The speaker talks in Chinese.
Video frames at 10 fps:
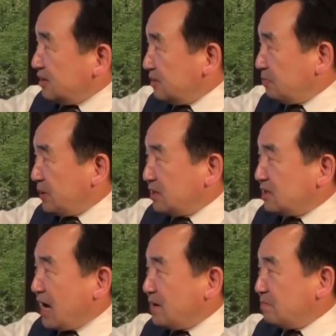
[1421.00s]
冰
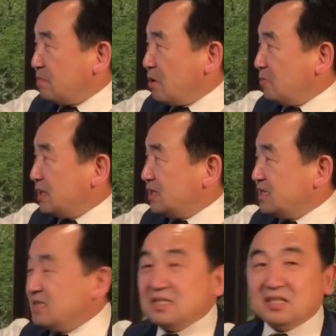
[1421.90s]
来包围着
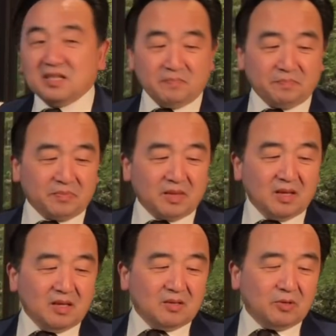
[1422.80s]
一切，
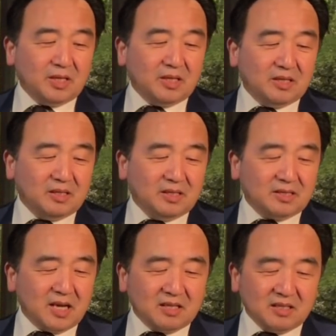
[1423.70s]
所以一
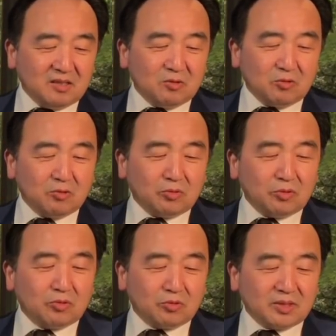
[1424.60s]
战据
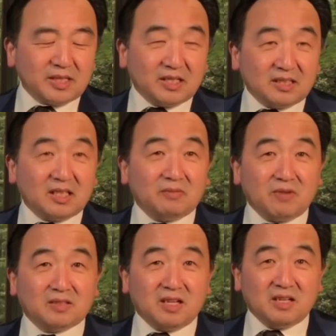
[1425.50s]
据说这个地
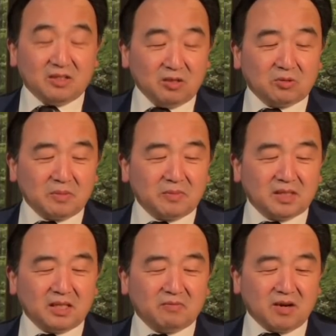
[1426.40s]
方呢有这么个
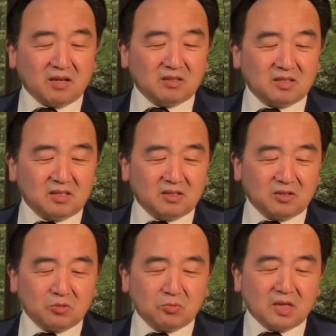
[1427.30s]
地方是
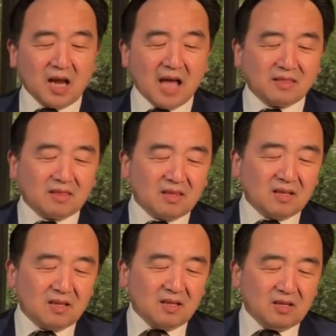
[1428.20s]
苏格兰，
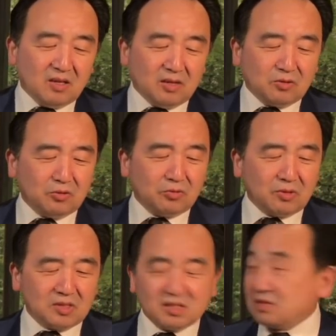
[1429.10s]
啊，据
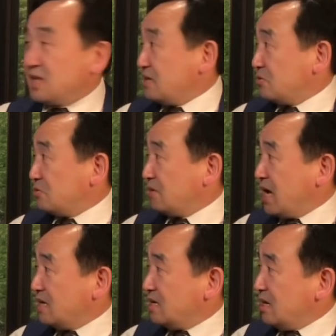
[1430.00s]
说是在苏格
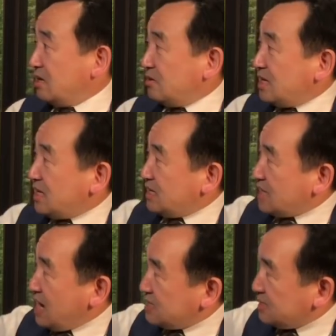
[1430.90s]
兰，所以
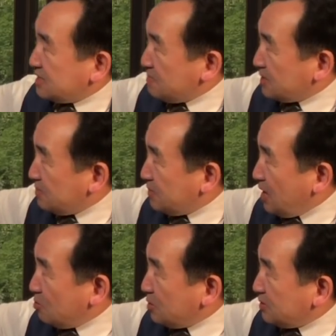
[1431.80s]
它是这么个
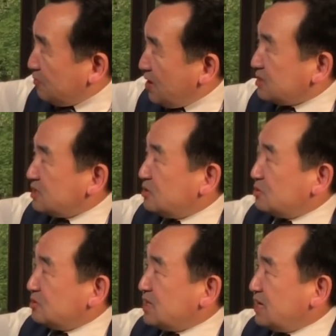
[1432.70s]
描绘的方式
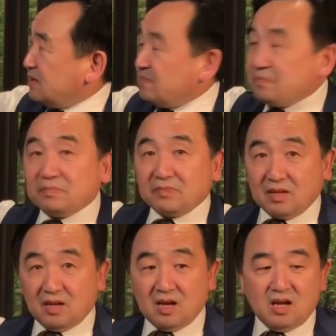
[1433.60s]
出现，
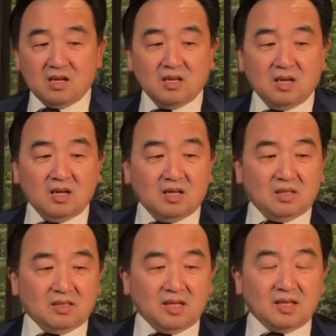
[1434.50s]
啊，
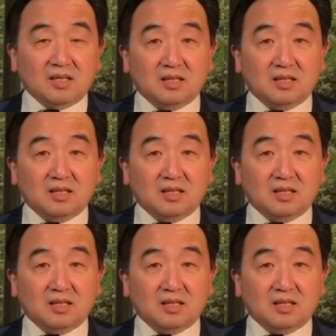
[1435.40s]
那